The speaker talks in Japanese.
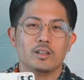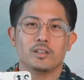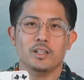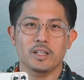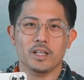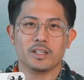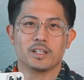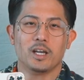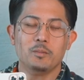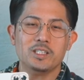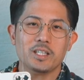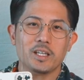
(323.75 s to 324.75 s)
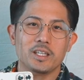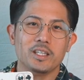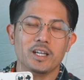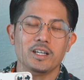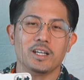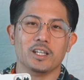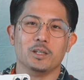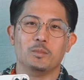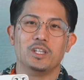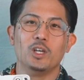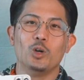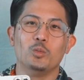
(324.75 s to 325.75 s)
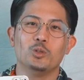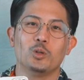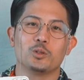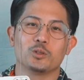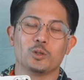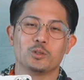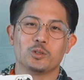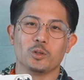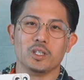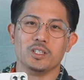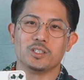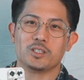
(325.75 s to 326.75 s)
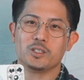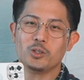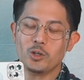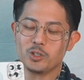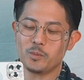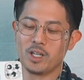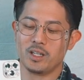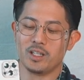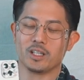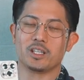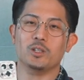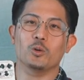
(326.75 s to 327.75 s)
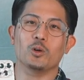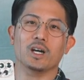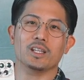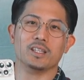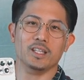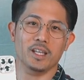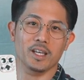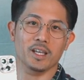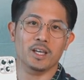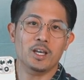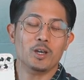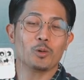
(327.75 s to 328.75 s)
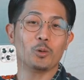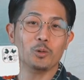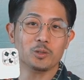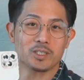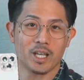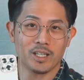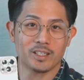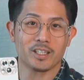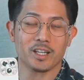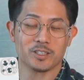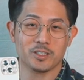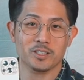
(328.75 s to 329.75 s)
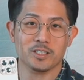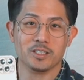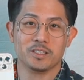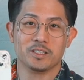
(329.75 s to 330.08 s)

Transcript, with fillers: でね旅先なんかでビデオブログ撮るときにすごく便利な機能があってこの三脚